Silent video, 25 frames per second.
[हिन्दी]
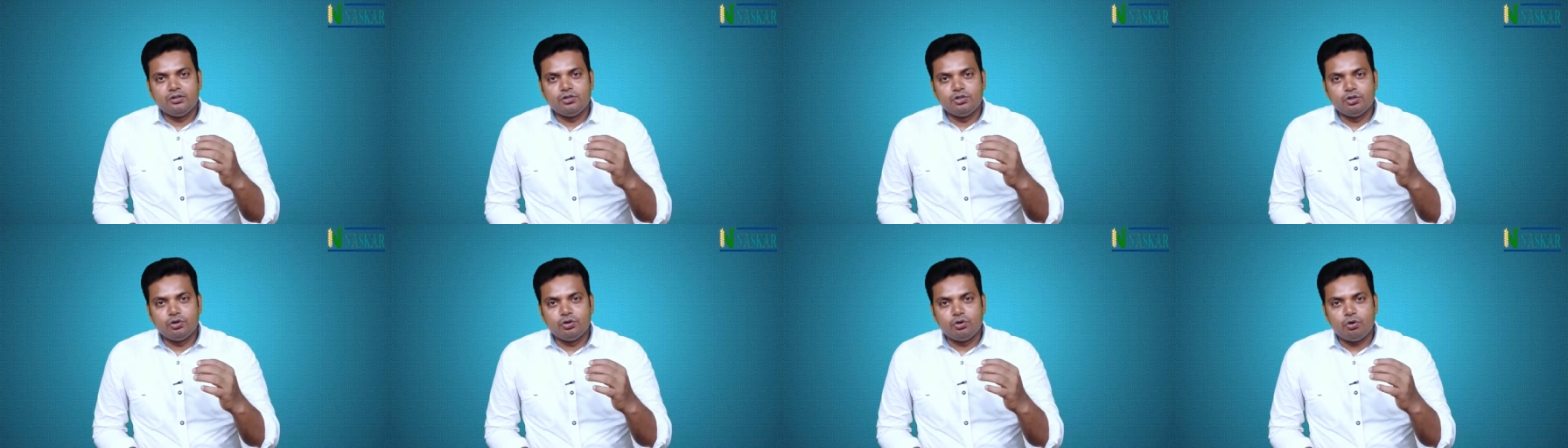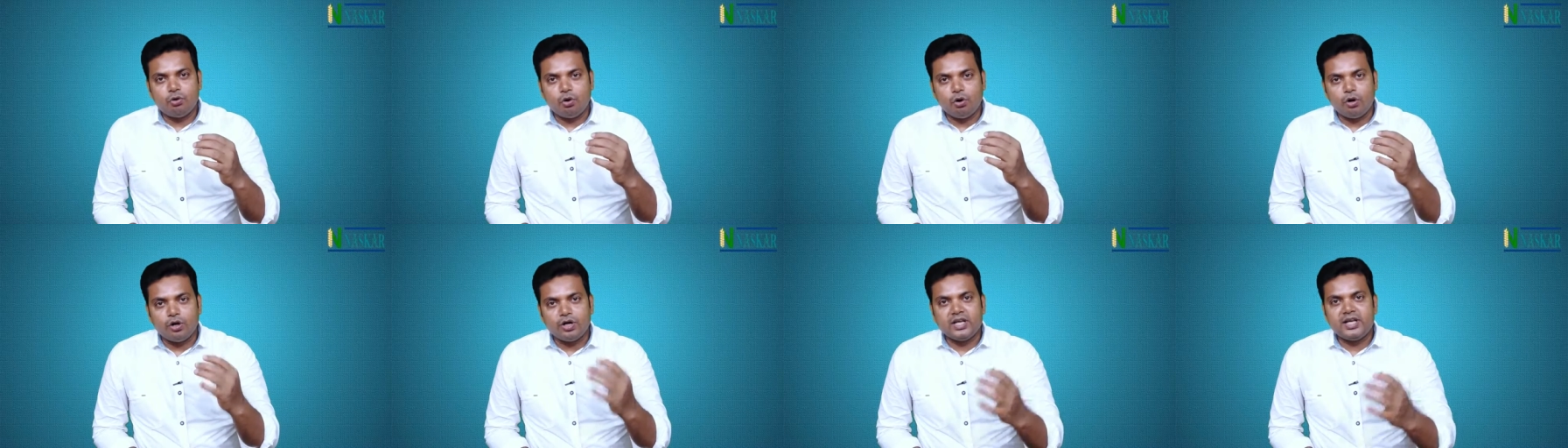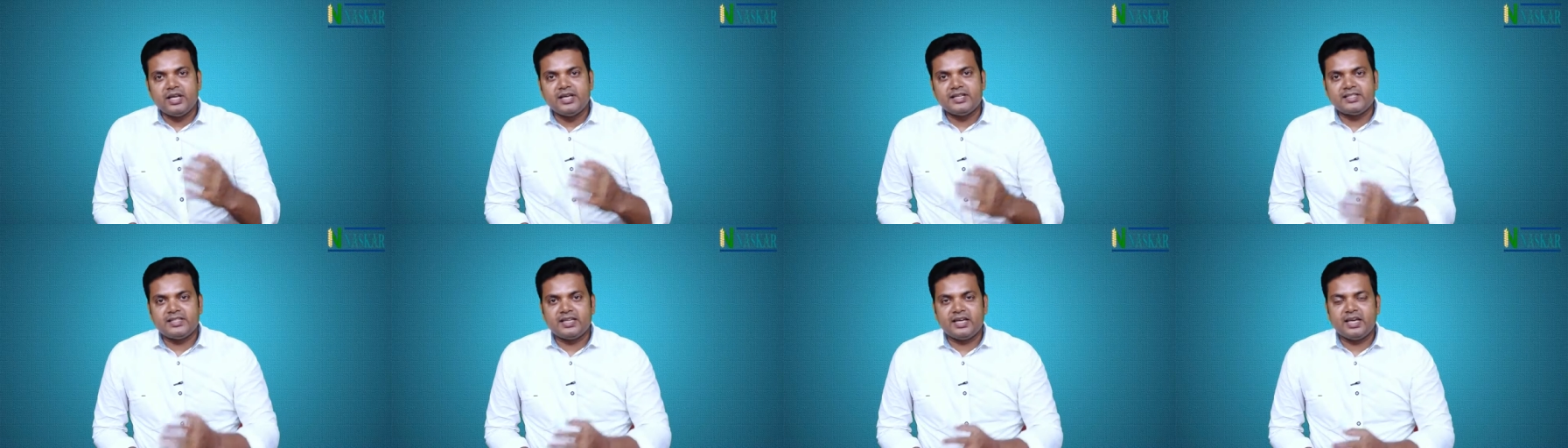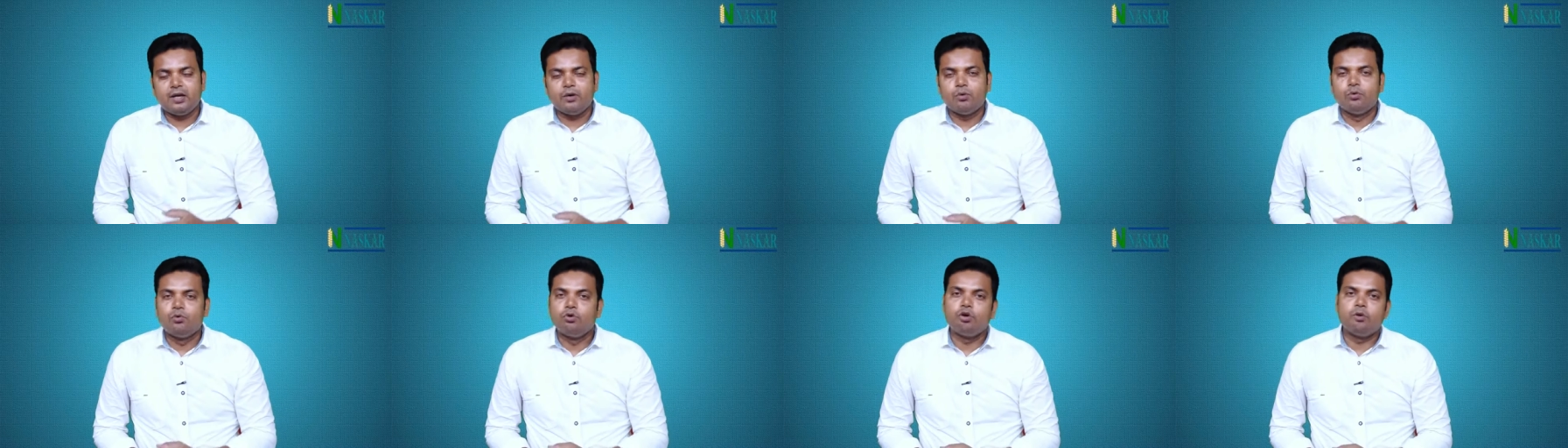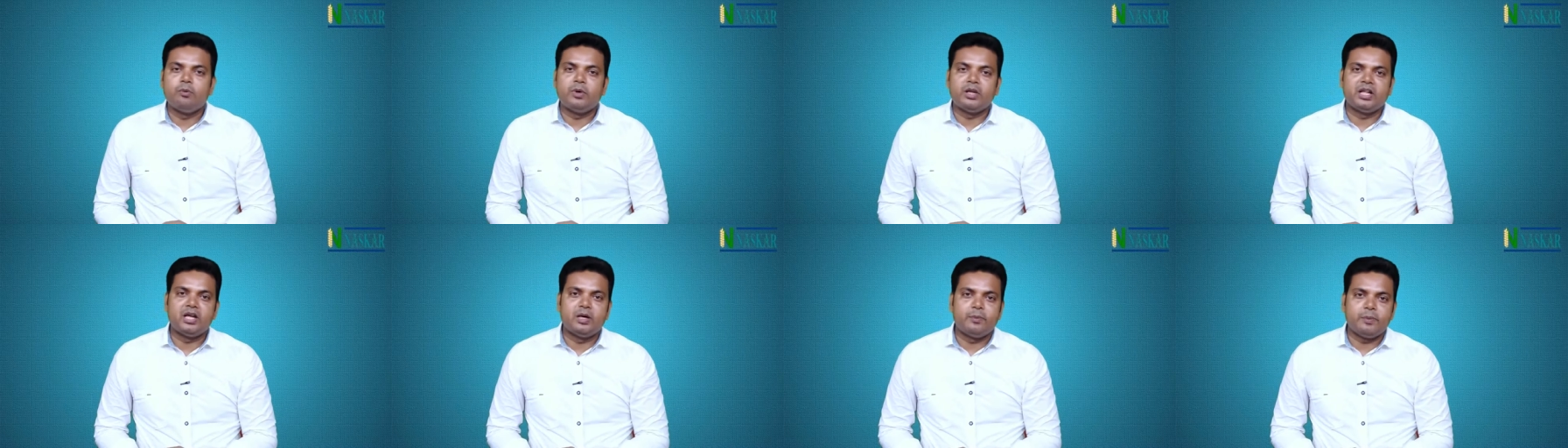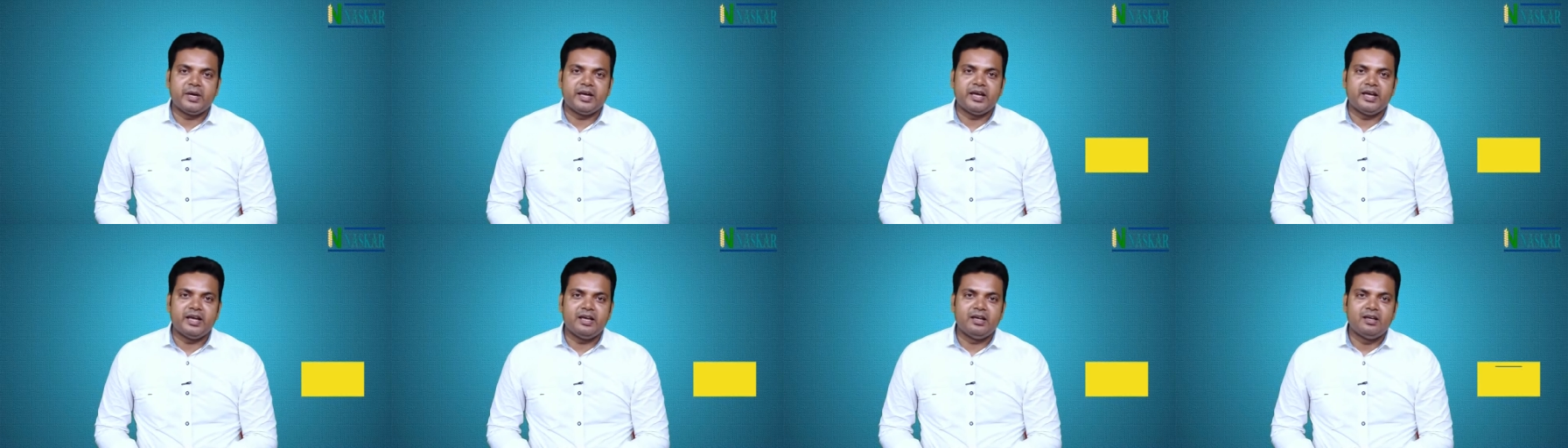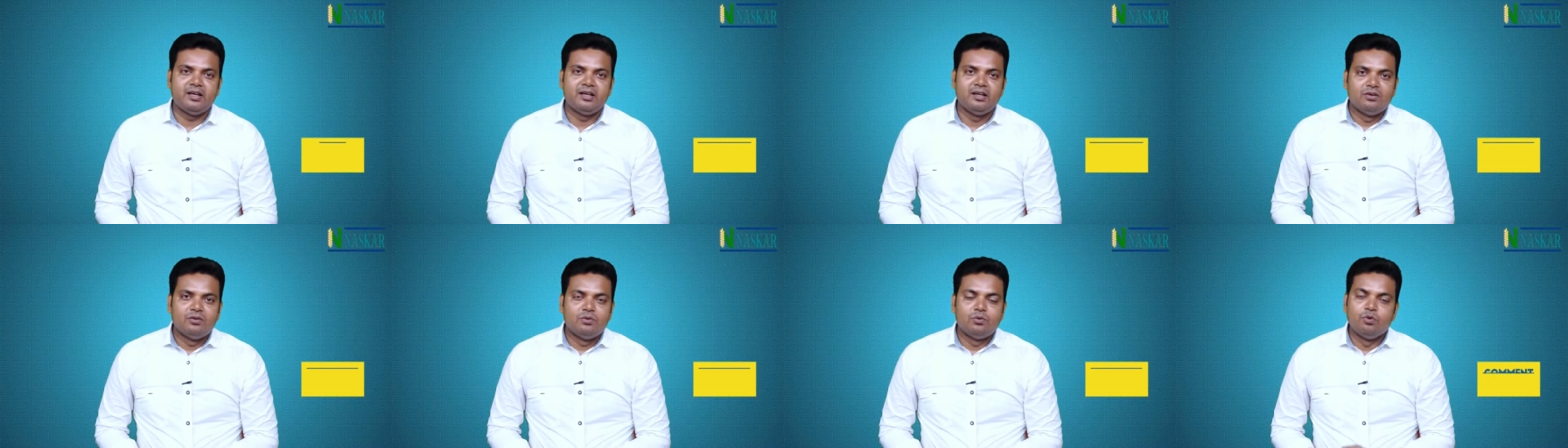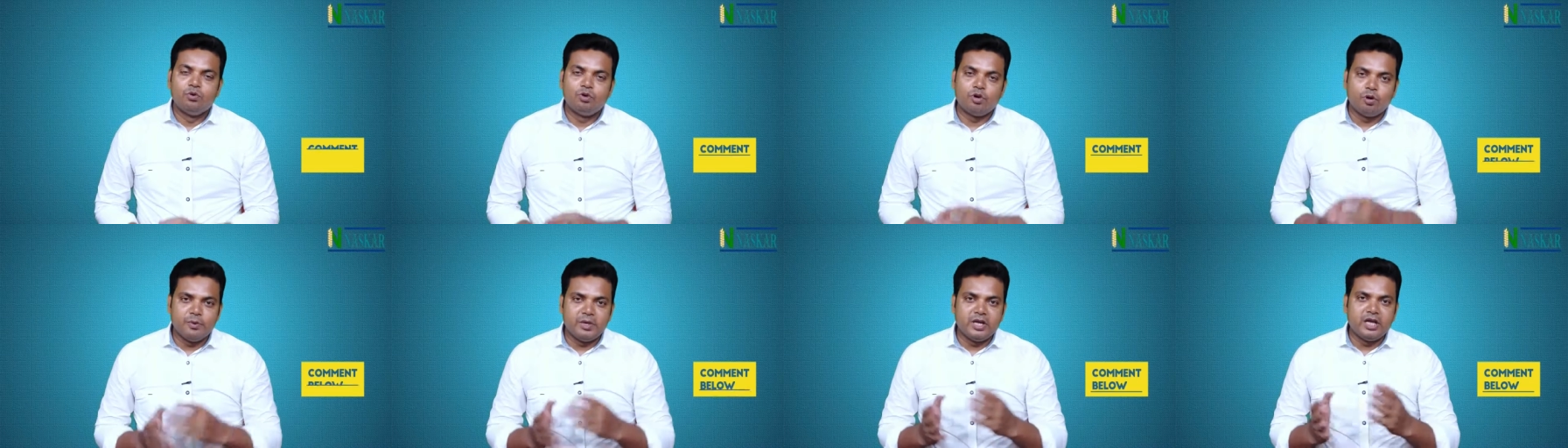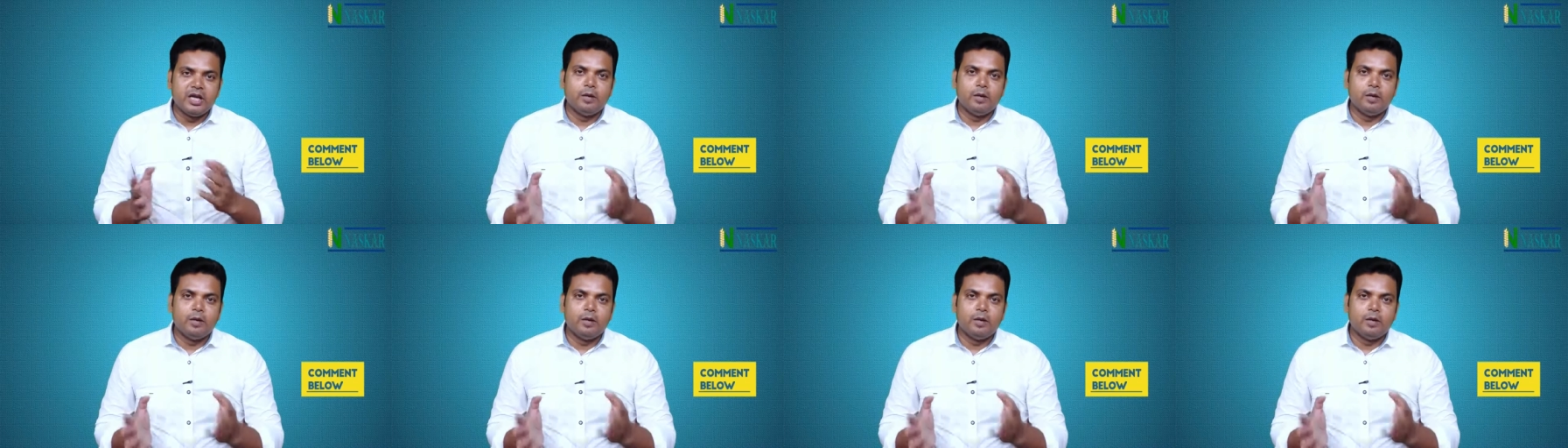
जो ऑडियंस है उनको बता पाए उनको भी